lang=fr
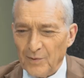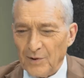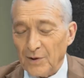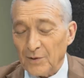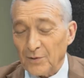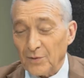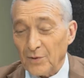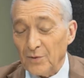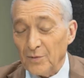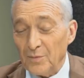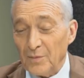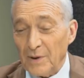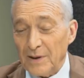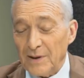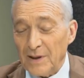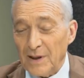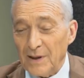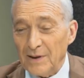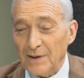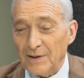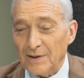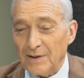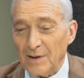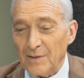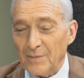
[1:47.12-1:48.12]
peut-être une
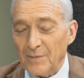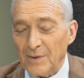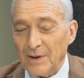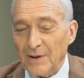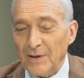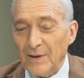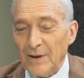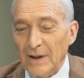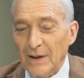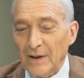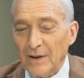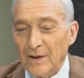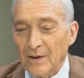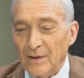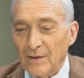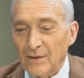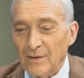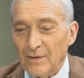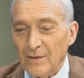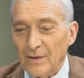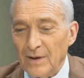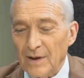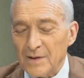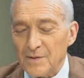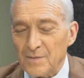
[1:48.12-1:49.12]
banalité, mais
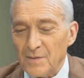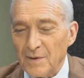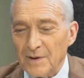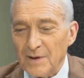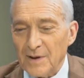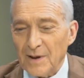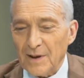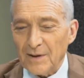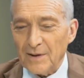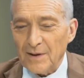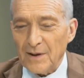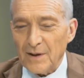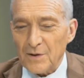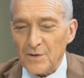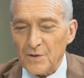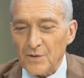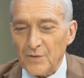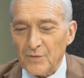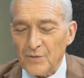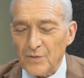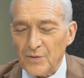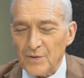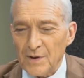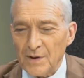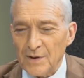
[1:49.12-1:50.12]
euh, la semaine dernière, je
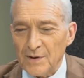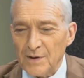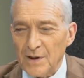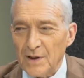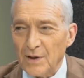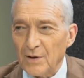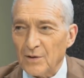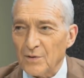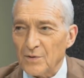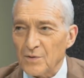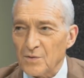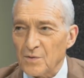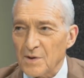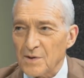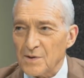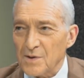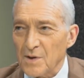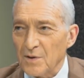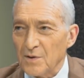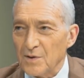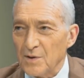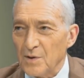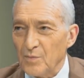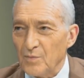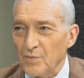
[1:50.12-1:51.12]
vous ai dit que
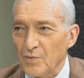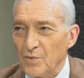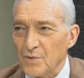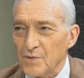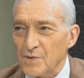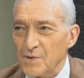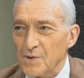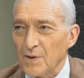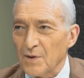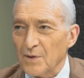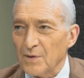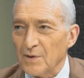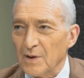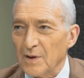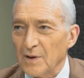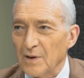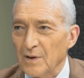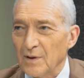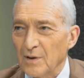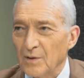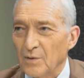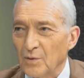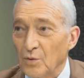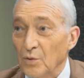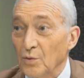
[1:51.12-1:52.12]
70%
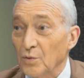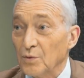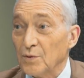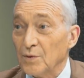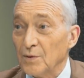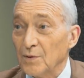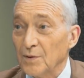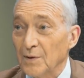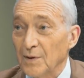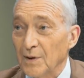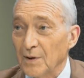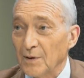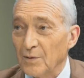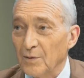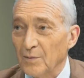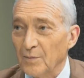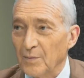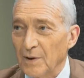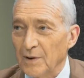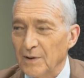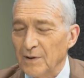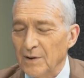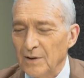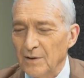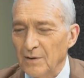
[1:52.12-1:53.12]
des coûts des
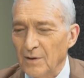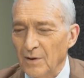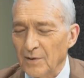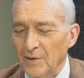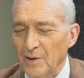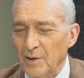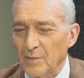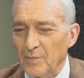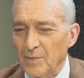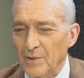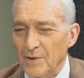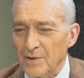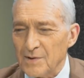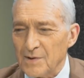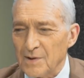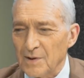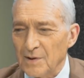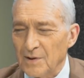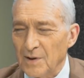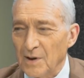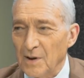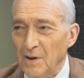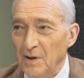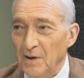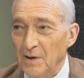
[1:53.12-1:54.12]
compagnies, de leurs dépenses,
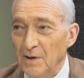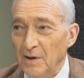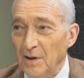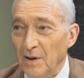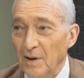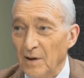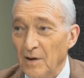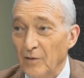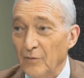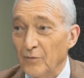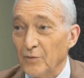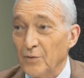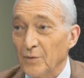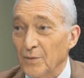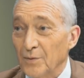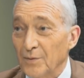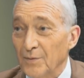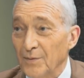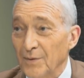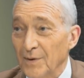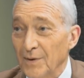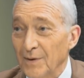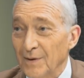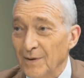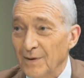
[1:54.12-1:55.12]
étaient liés à l'avion.
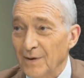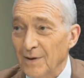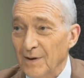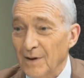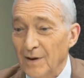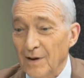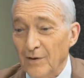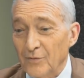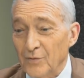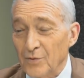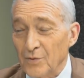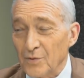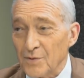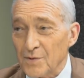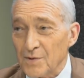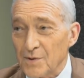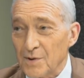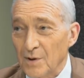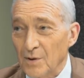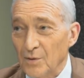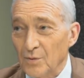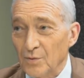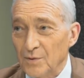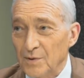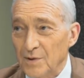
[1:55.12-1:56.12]
L'avion,
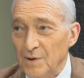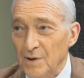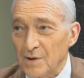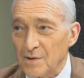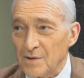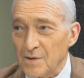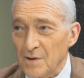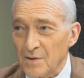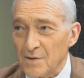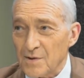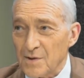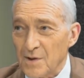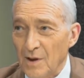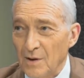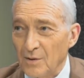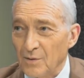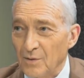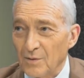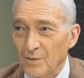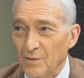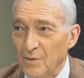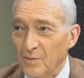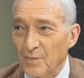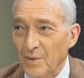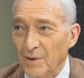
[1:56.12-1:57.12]
c'est l'outil essentiel
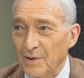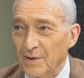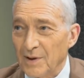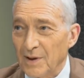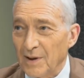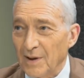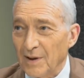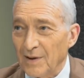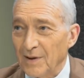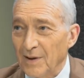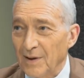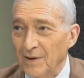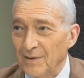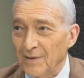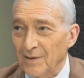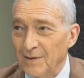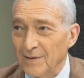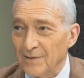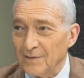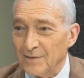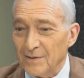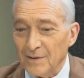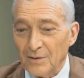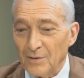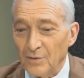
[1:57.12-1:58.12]
d'une compagnie aérienne,
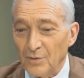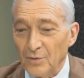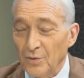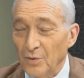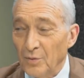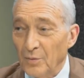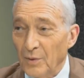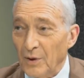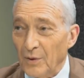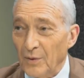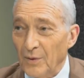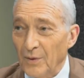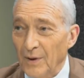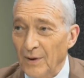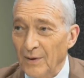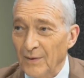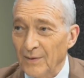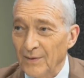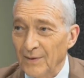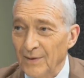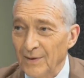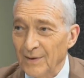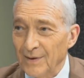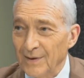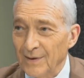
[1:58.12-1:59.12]
c'est le numéro un.
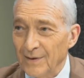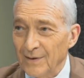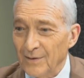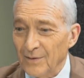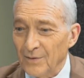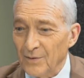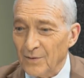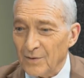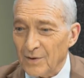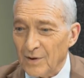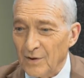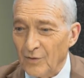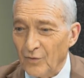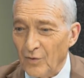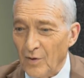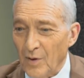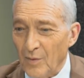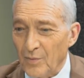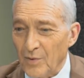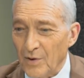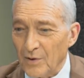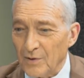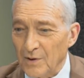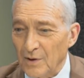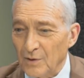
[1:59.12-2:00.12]
Donc il faut
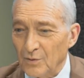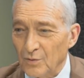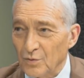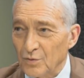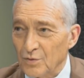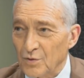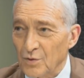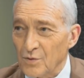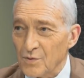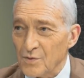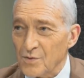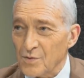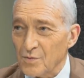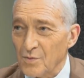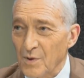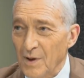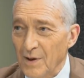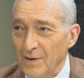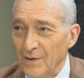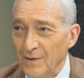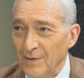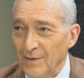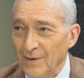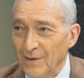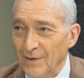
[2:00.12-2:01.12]
apporter tout son
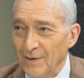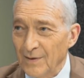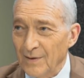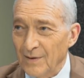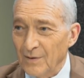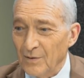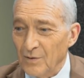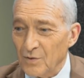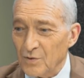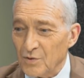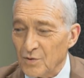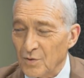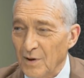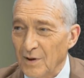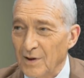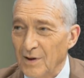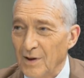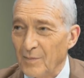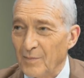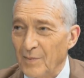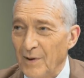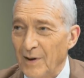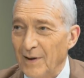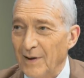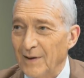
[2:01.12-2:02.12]
soin au choix de
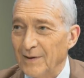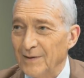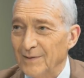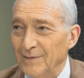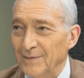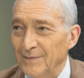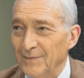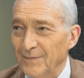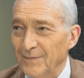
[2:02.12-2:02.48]
l'appareil.